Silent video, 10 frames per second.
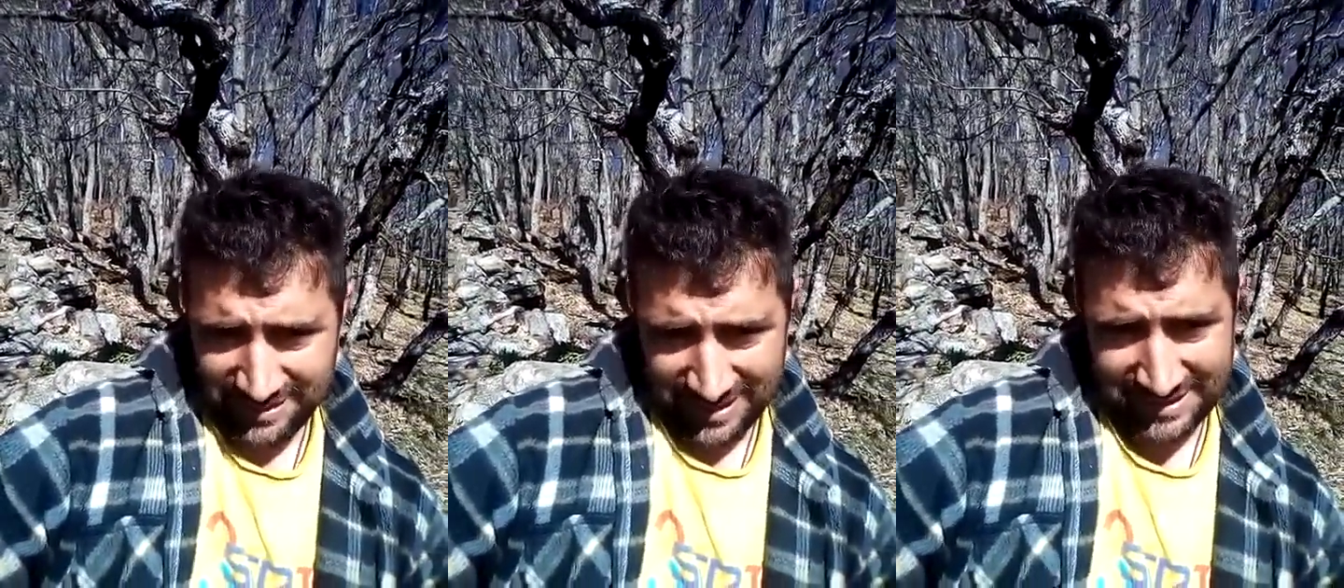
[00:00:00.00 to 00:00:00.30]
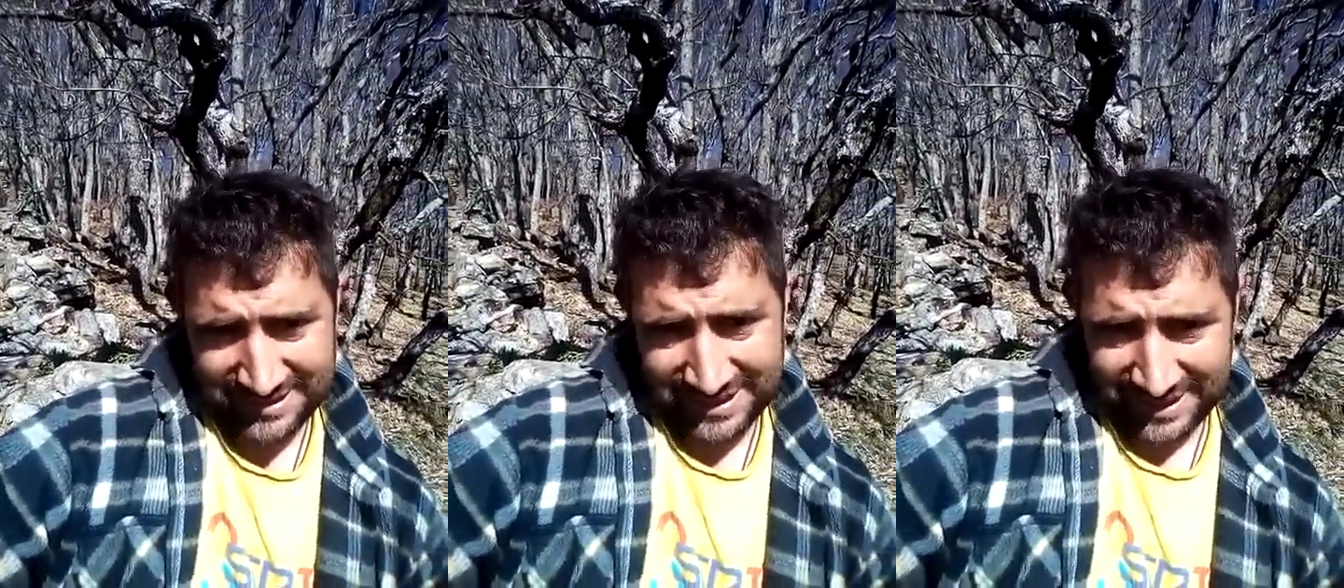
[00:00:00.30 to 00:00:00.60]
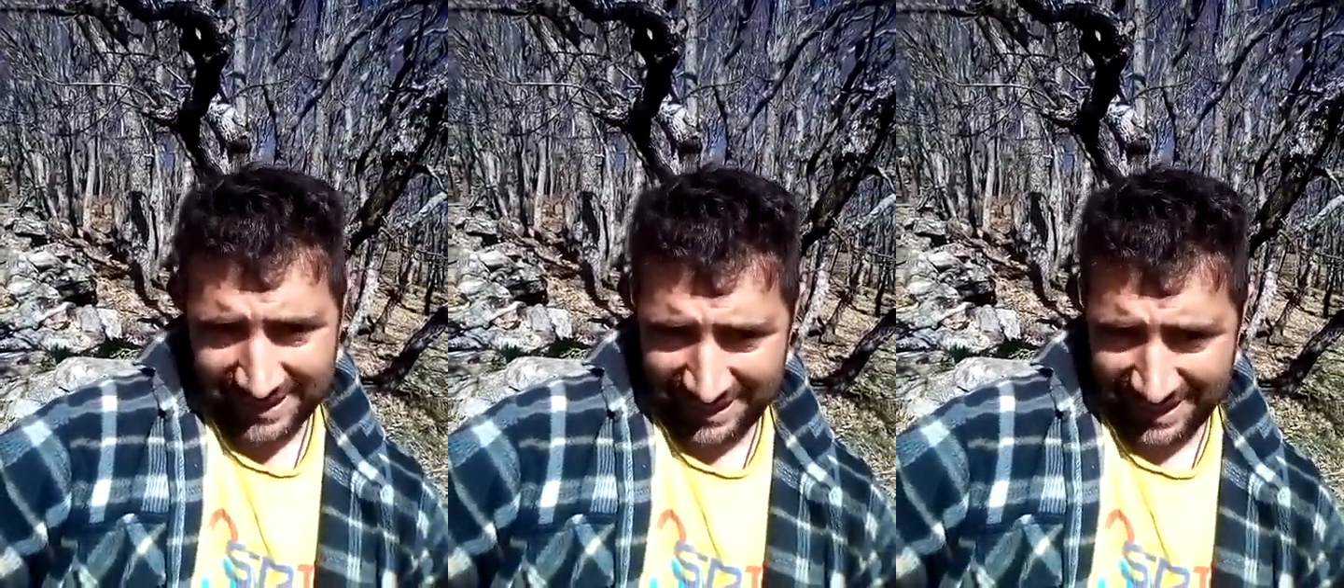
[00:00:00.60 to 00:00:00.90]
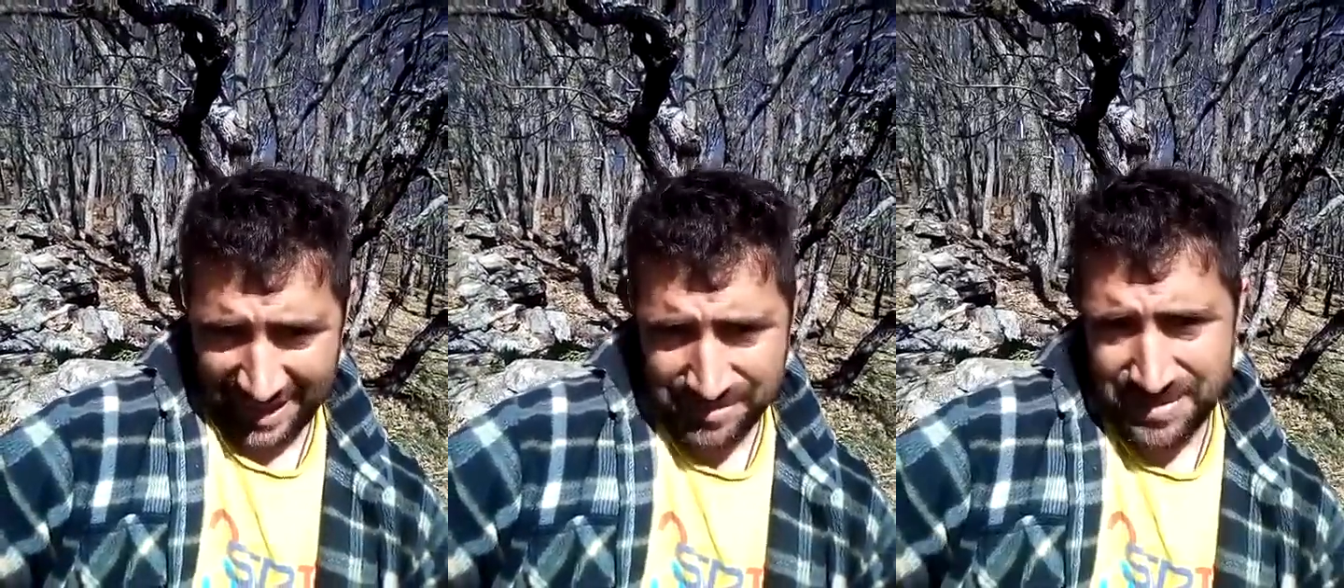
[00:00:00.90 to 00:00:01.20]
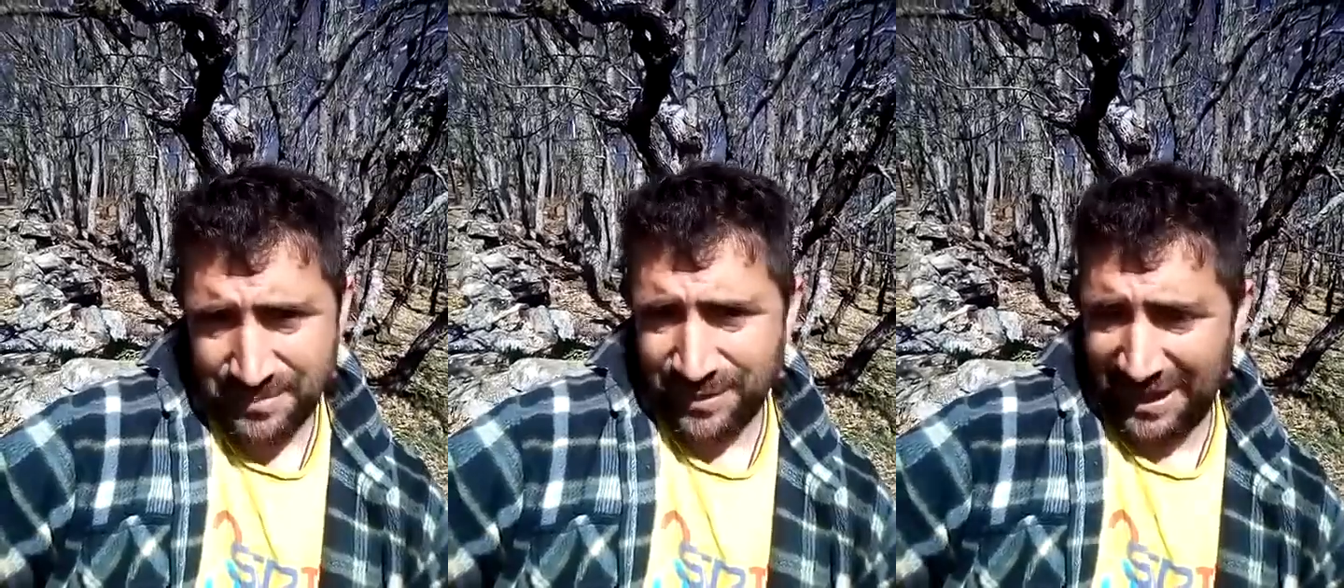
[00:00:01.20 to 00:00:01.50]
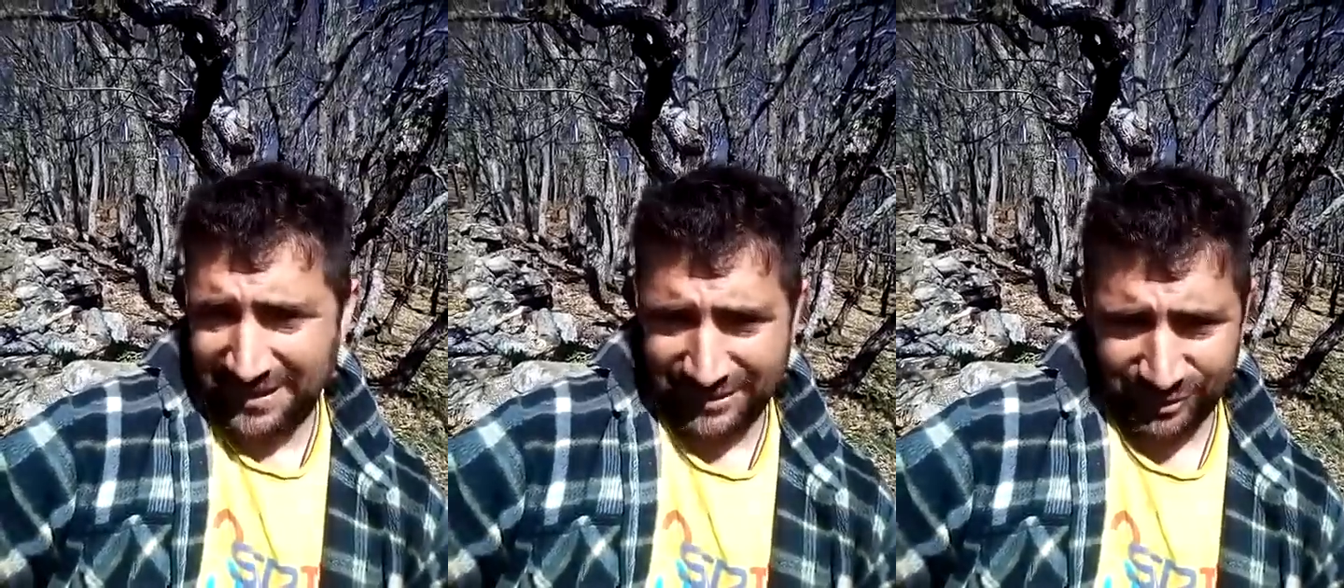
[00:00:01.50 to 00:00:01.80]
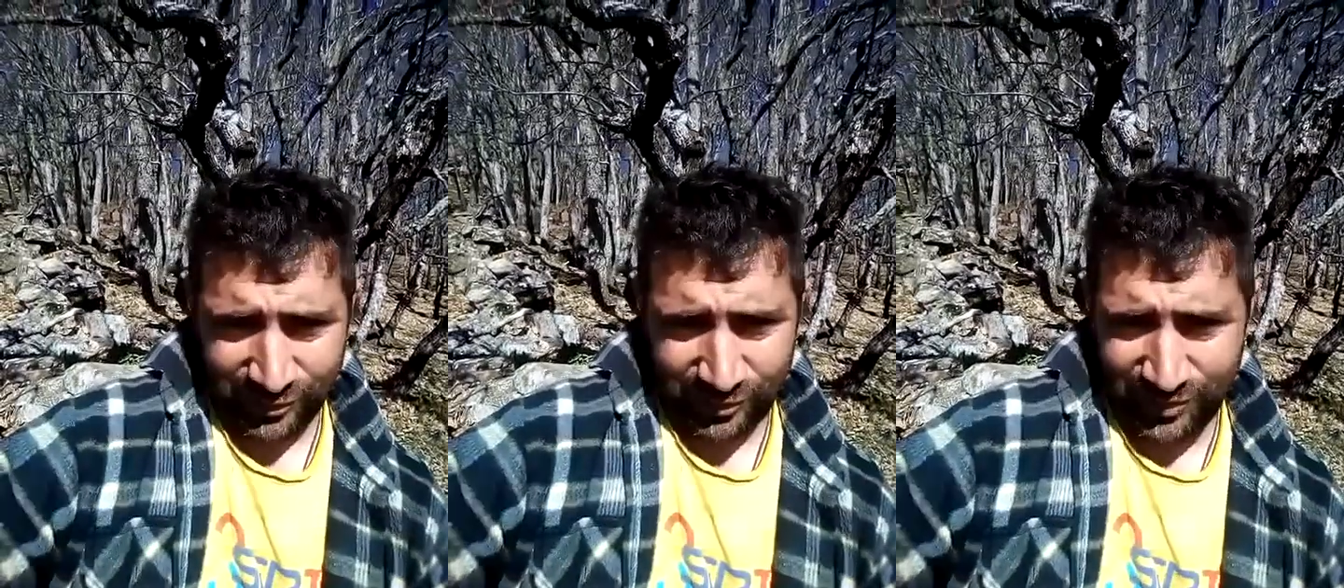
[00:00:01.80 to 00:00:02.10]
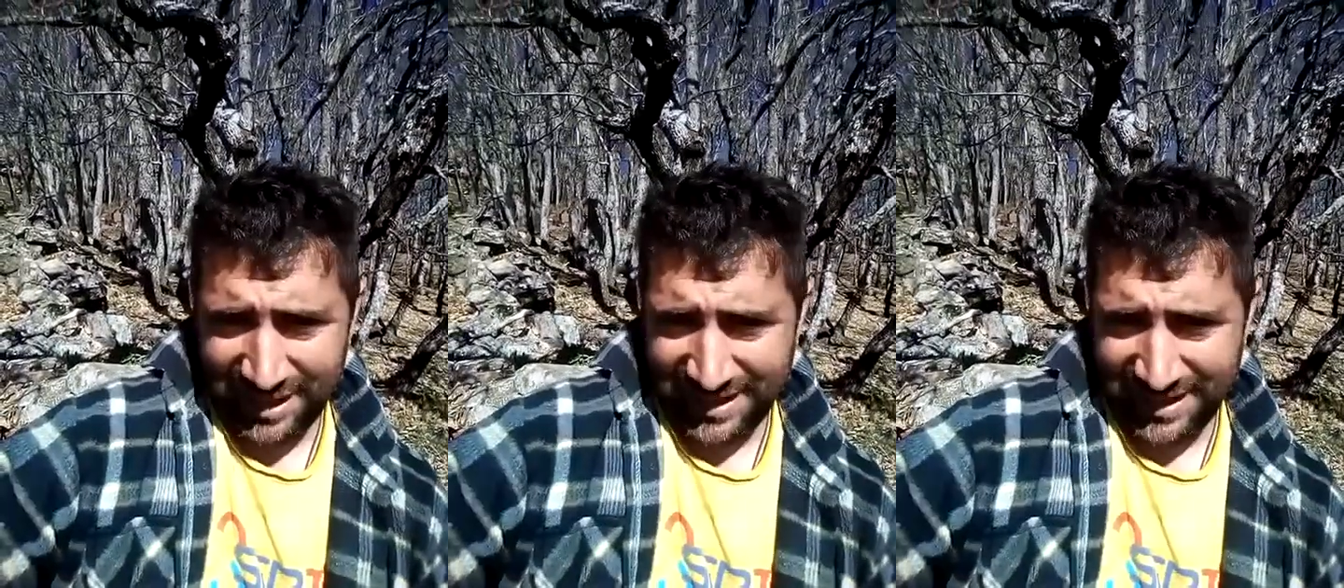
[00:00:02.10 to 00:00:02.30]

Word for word: Así que, que a mí me pueden hacer todos los